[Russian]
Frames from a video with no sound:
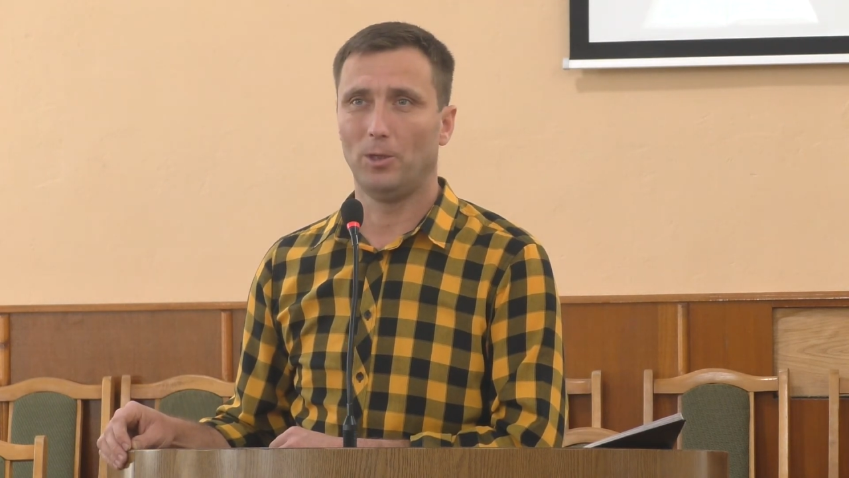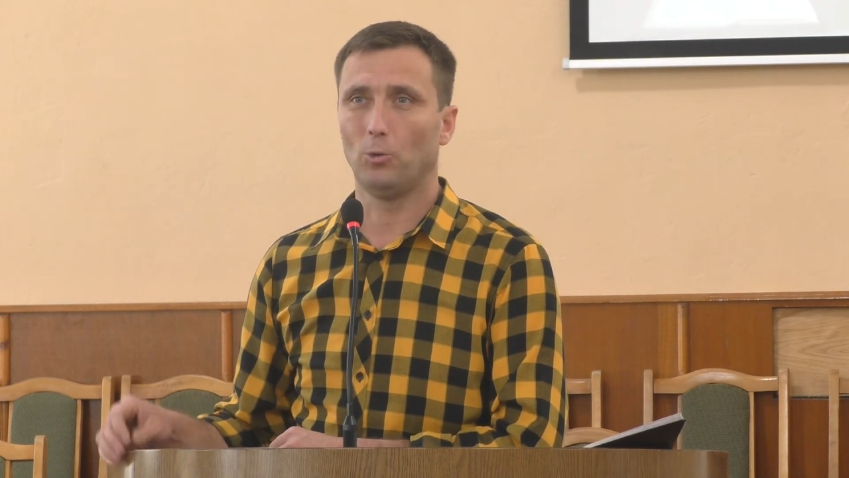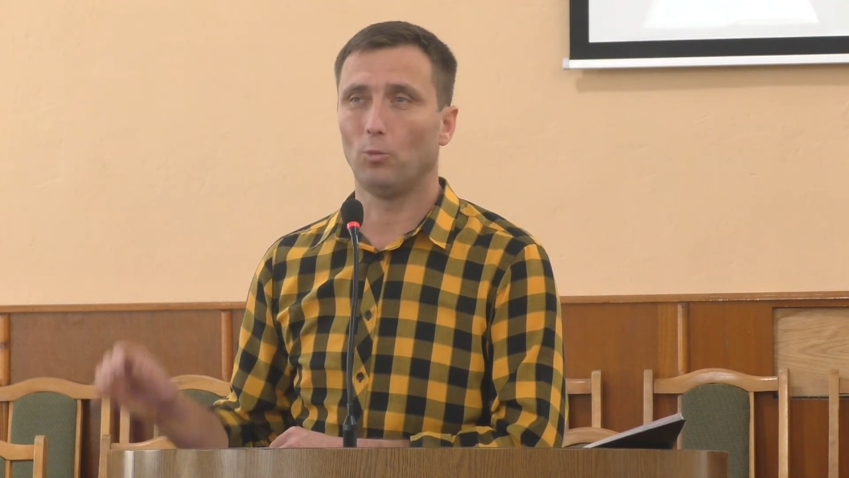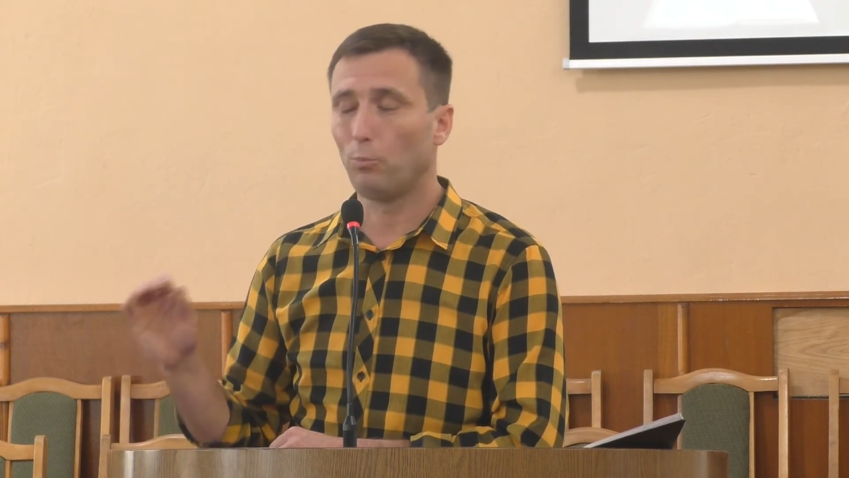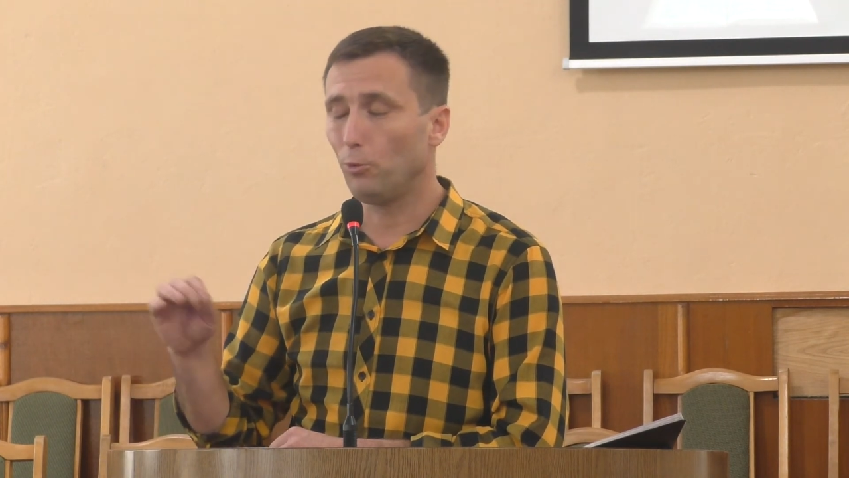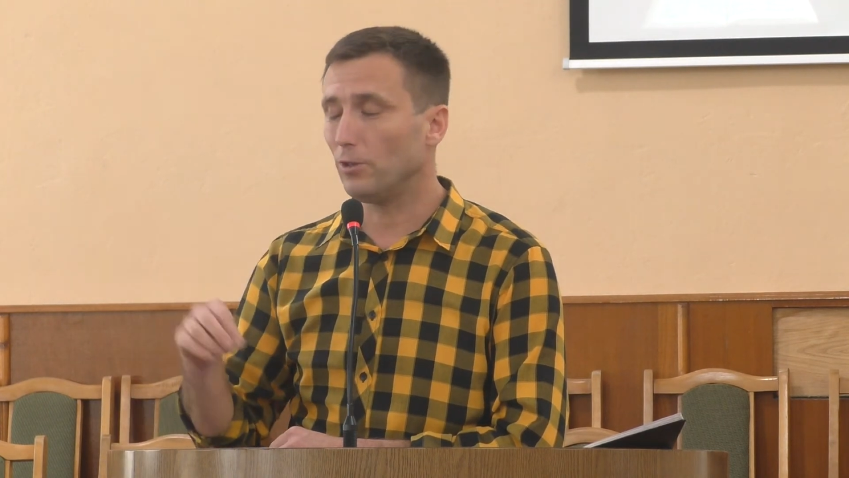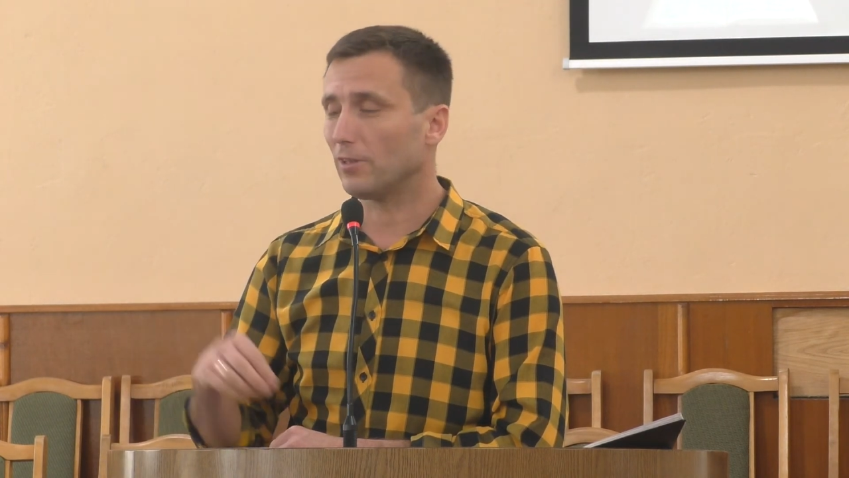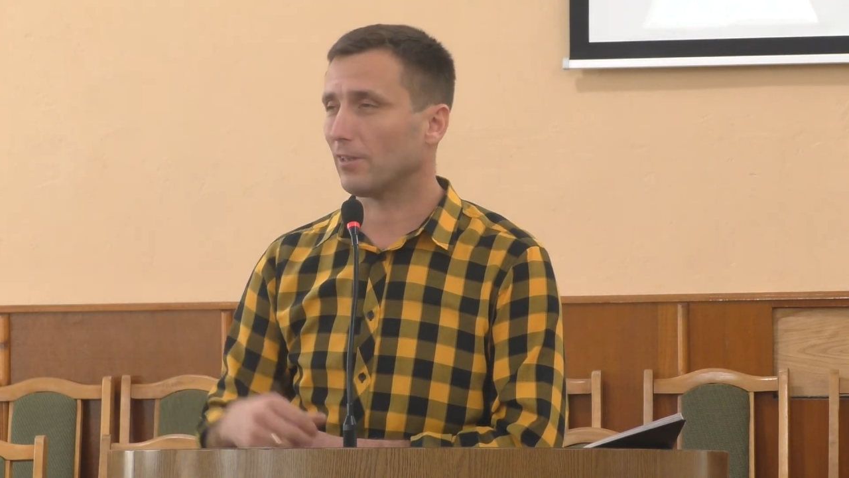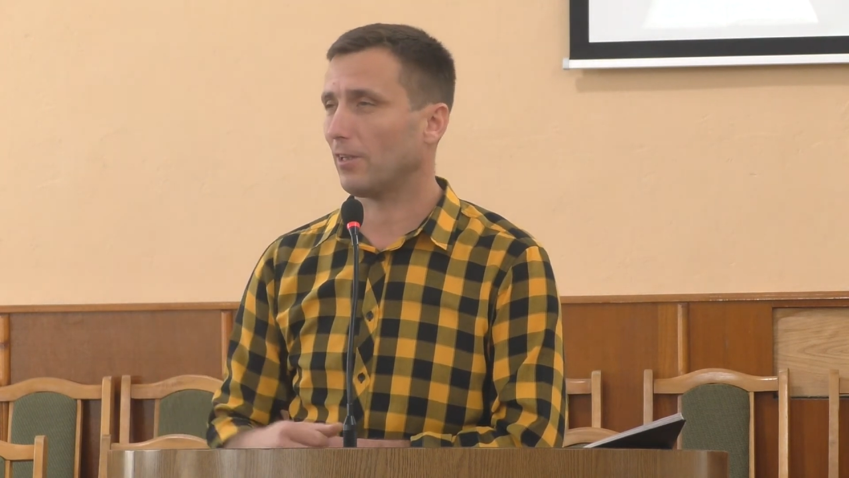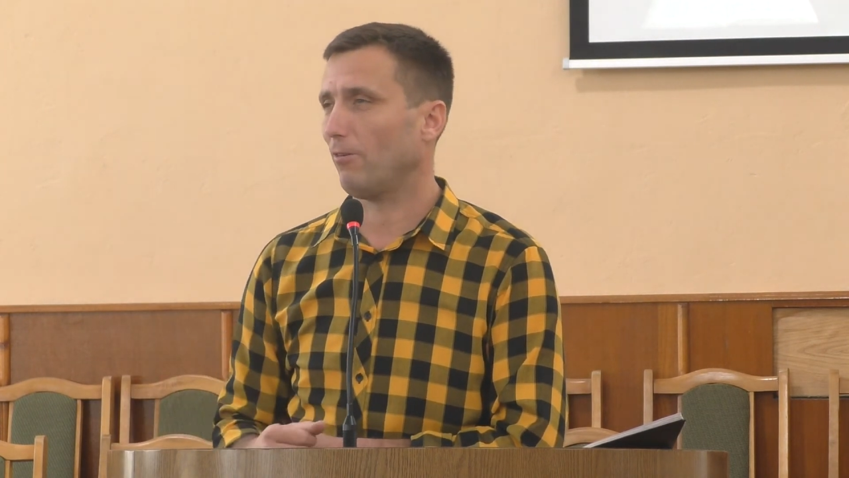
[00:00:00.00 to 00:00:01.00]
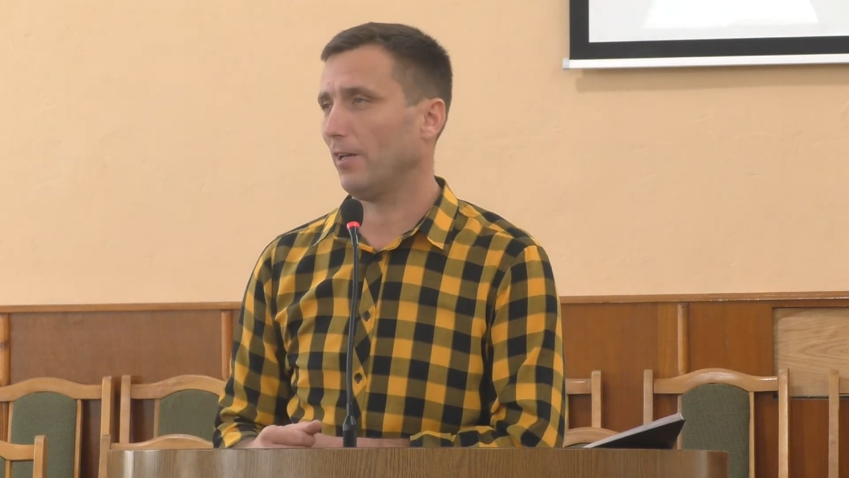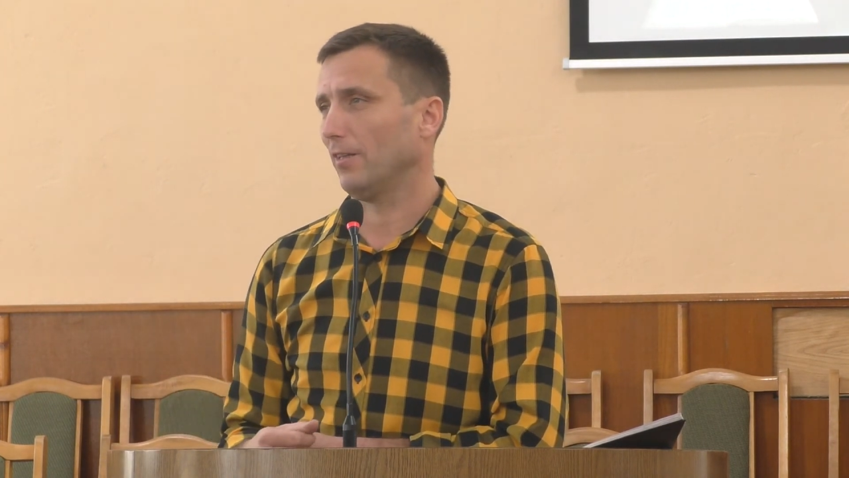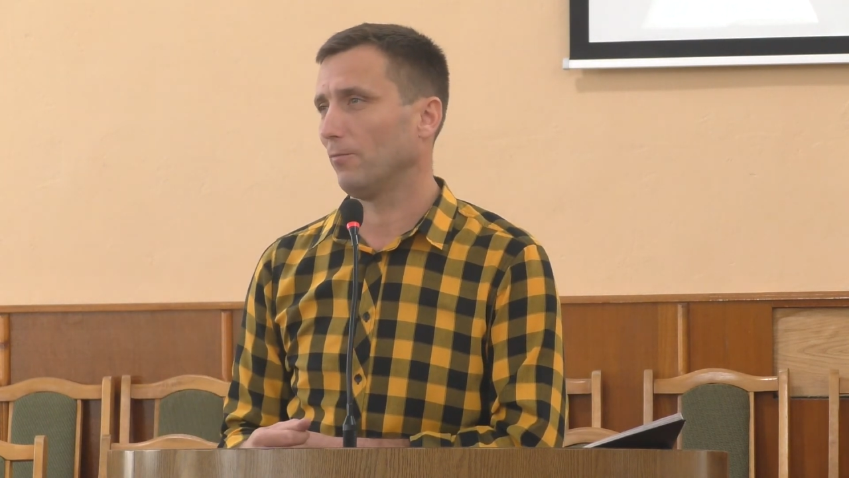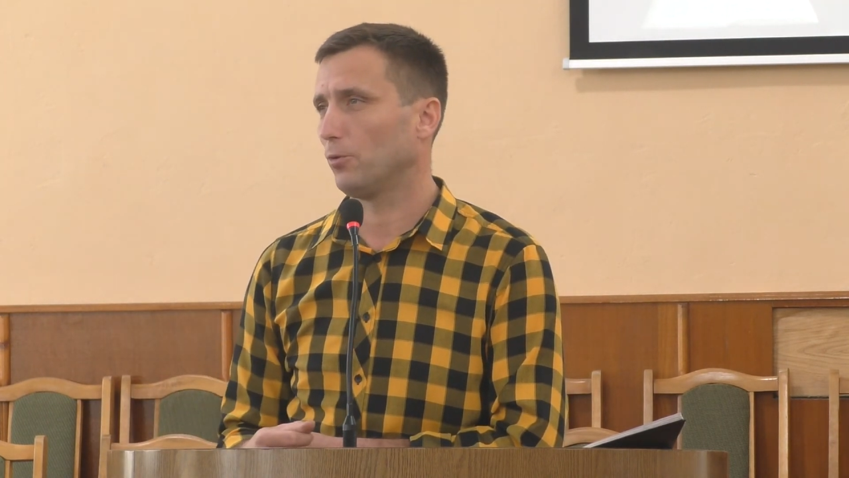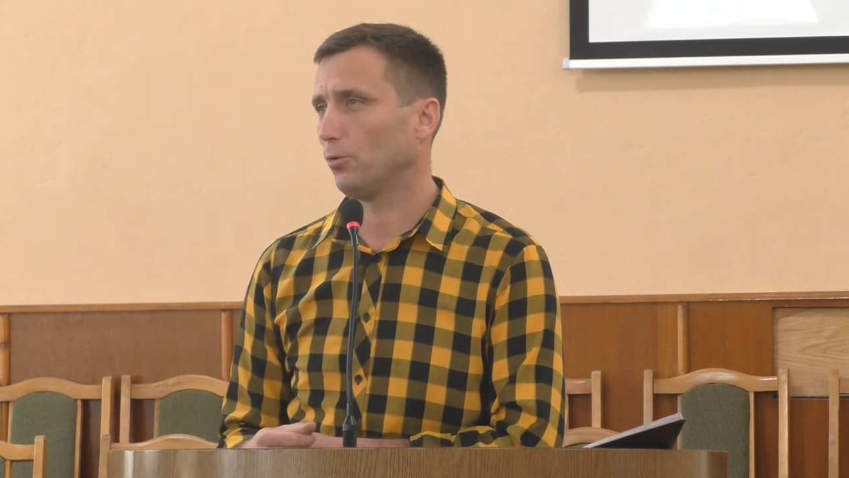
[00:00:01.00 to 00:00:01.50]
и Он будет
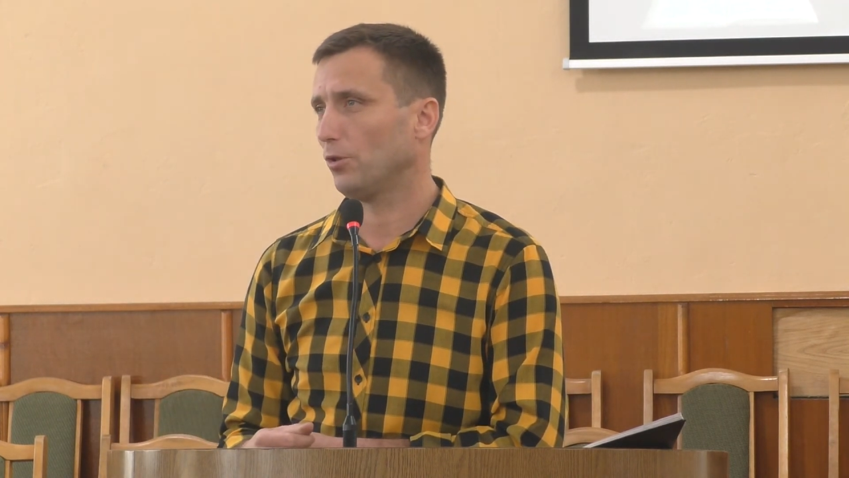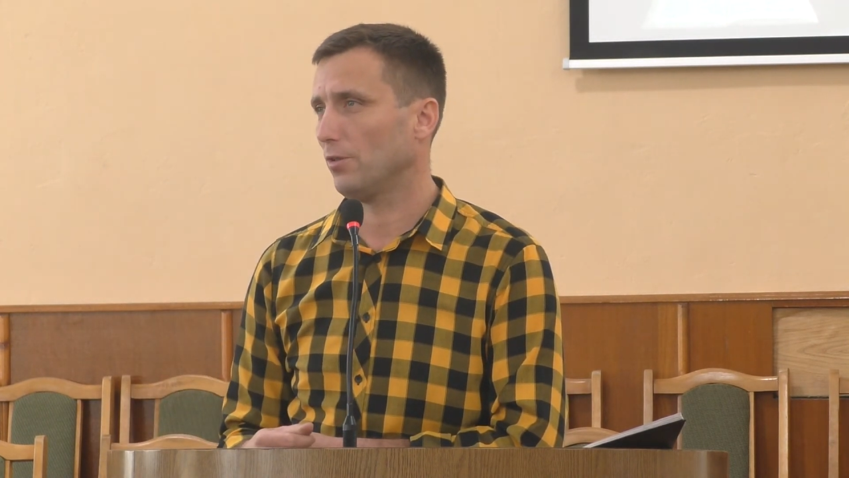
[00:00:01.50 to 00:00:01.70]
открывать нам всю